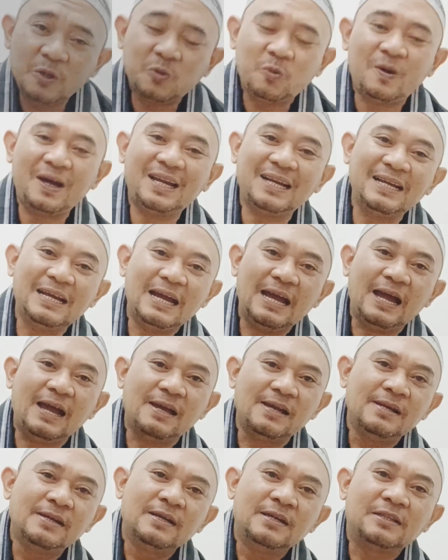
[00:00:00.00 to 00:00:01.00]
buat
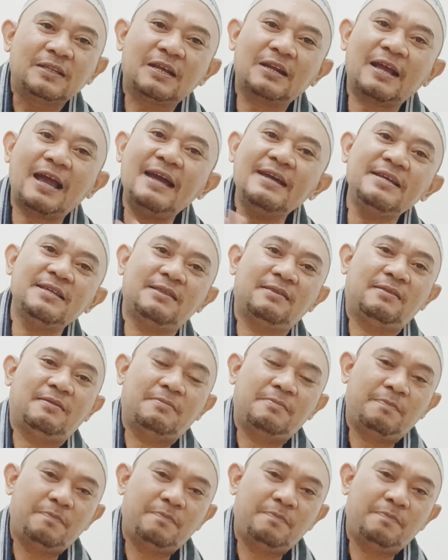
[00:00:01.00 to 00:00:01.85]
warga terkait